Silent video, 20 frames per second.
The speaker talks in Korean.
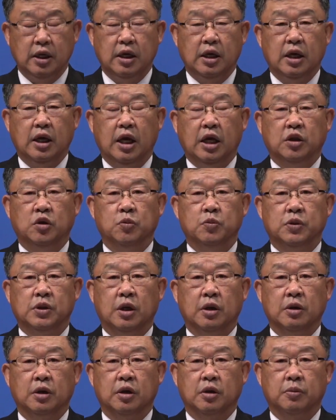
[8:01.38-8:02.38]
에돔
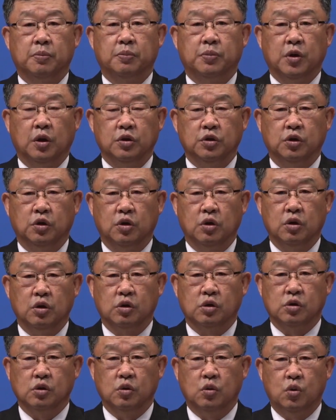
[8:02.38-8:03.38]
땅 변경
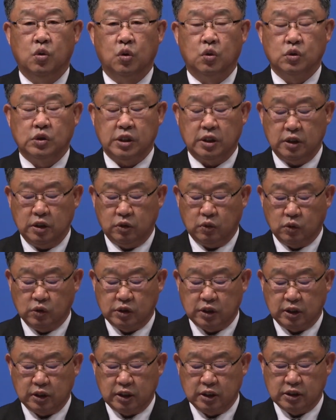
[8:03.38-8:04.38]
그 호로산에
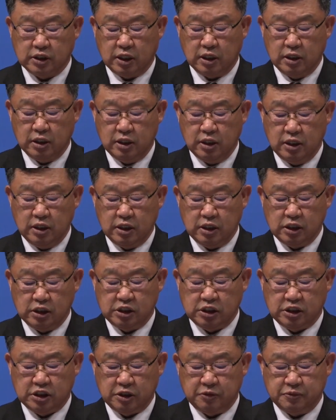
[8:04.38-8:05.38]
도착하자
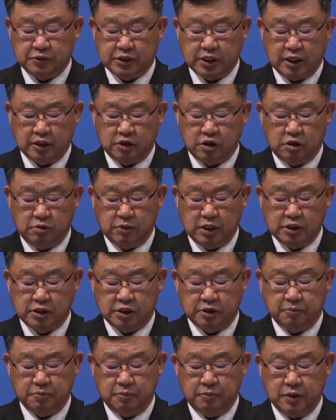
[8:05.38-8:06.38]
24절
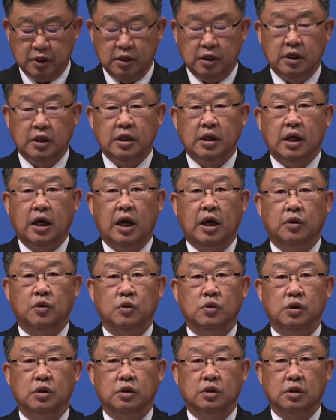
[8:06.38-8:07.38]
말씀
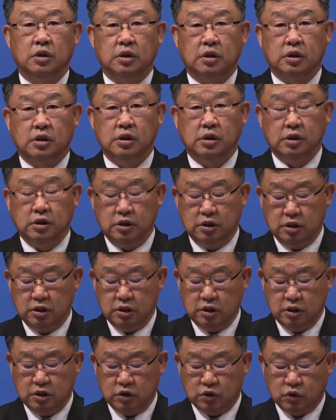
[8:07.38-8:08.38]
아론은
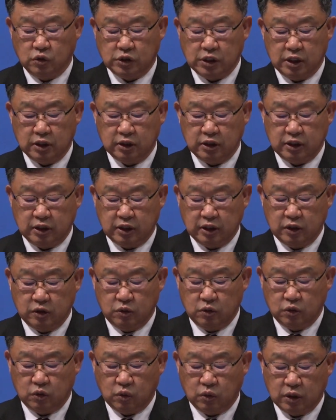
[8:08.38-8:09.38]
그
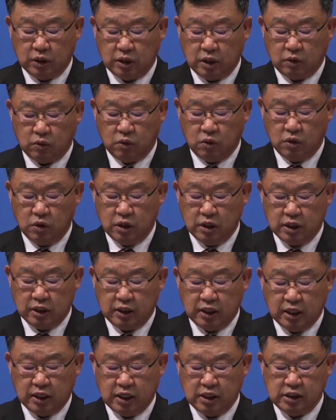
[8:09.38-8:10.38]
조상들에게로 돌아가고
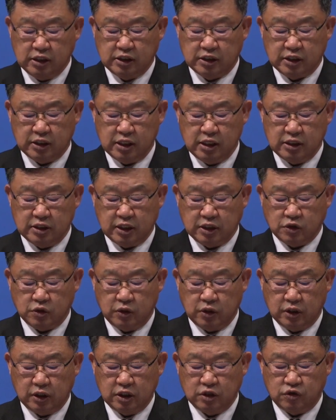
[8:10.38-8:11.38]
내가 이스라엘
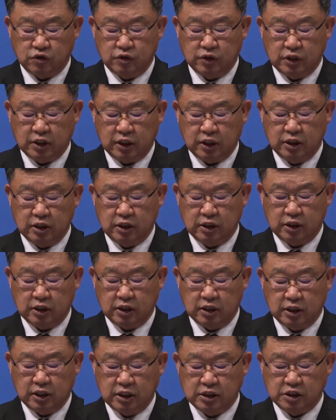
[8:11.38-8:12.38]
자손에게 준 땅에는
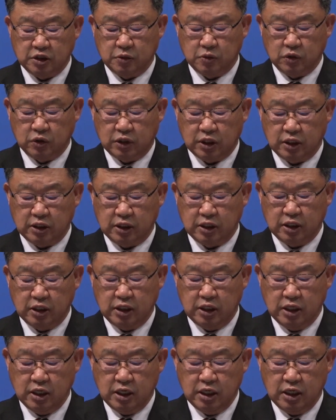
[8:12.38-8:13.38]
들어가지 못하리니
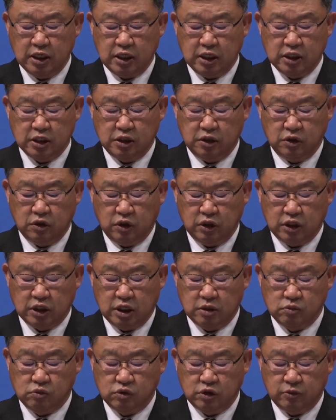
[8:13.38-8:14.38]
이는
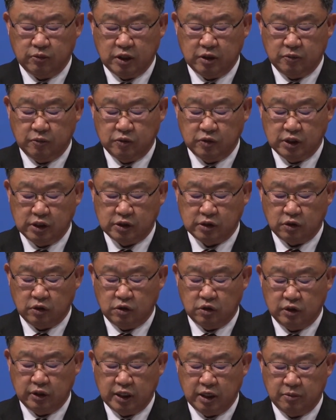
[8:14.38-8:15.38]
너희가 무리바
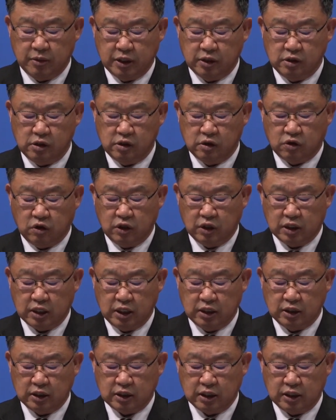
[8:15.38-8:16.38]
불에서 내 말을
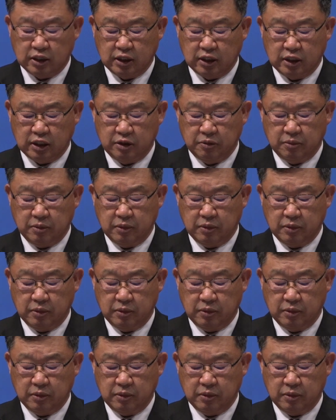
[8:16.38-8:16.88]
거역한 까닭이라